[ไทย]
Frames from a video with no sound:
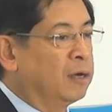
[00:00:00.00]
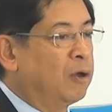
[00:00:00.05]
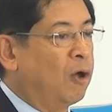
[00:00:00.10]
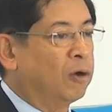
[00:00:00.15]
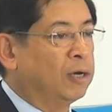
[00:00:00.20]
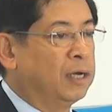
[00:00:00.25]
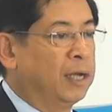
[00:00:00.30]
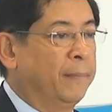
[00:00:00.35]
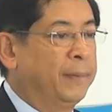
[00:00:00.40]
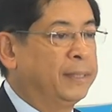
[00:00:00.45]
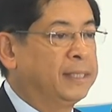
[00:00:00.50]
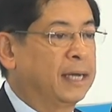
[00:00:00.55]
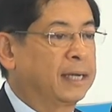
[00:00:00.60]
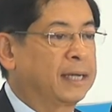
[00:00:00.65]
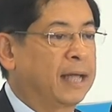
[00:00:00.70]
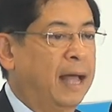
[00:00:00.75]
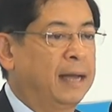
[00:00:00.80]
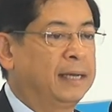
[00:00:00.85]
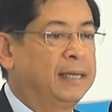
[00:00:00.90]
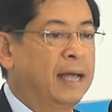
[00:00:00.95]
นอกเหนือไปจาก
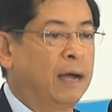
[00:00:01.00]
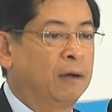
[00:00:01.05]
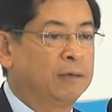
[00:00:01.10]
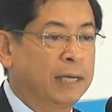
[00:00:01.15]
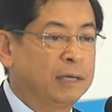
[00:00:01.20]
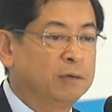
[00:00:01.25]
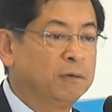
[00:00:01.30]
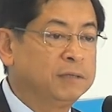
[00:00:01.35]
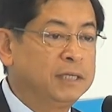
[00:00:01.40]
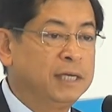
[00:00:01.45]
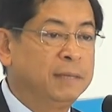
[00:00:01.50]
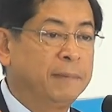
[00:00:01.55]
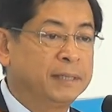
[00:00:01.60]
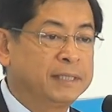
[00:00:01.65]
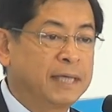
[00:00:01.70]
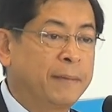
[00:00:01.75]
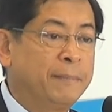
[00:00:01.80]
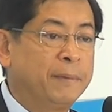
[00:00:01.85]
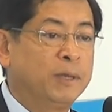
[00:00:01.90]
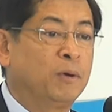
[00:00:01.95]
การที่เอาเทคโนโลยีมา
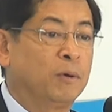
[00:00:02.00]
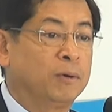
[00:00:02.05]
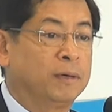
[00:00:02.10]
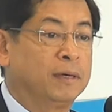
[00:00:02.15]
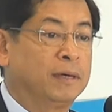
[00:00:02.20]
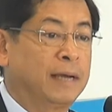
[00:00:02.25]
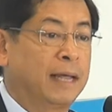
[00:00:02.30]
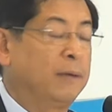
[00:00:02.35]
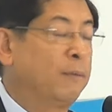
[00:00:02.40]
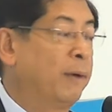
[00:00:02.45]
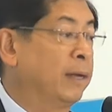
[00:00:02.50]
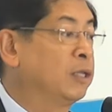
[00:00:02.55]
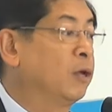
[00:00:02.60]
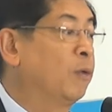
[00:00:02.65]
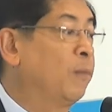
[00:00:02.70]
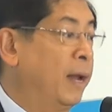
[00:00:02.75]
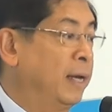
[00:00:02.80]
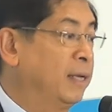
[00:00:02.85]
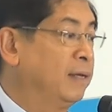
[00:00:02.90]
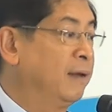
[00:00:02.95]
ใช้ประโยชน์ในวันต่
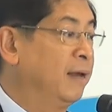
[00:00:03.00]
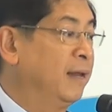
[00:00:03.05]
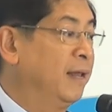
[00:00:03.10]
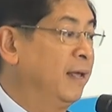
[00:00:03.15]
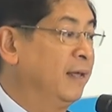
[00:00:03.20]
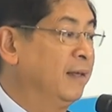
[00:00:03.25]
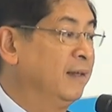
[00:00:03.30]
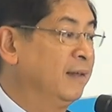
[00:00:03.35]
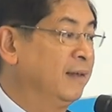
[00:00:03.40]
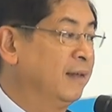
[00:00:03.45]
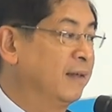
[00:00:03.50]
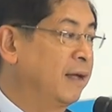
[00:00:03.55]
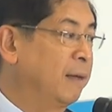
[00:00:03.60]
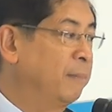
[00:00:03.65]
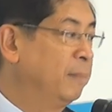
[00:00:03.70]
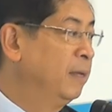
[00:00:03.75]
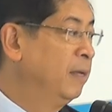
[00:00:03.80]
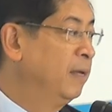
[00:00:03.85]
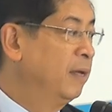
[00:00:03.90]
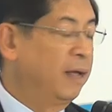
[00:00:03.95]
อวันเท่านั้นเองนะครั
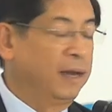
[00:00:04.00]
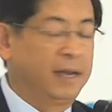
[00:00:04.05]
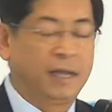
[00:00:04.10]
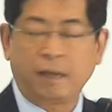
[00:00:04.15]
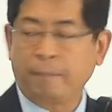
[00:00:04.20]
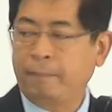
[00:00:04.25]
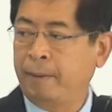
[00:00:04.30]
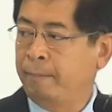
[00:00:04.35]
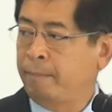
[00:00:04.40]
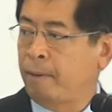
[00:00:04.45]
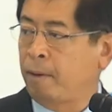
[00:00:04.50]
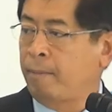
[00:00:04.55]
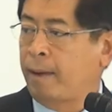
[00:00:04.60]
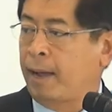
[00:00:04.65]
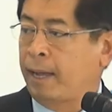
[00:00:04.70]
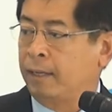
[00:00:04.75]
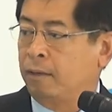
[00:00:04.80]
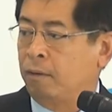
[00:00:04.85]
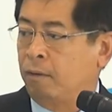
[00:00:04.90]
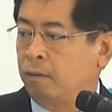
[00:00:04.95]
บอันนี้ก็เป็นเป้าห
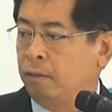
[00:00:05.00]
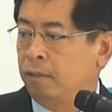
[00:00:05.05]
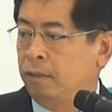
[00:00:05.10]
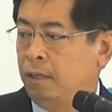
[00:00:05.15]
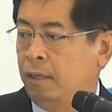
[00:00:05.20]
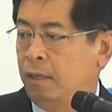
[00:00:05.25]
มายของ